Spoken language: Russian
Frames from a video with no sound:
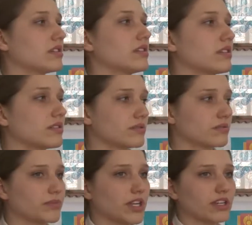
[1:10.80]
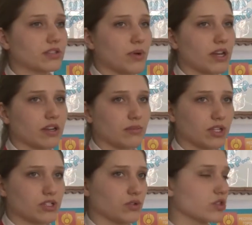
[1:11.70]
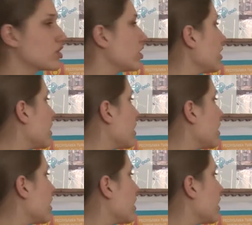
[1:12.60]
э, проект парка «Молодежный»,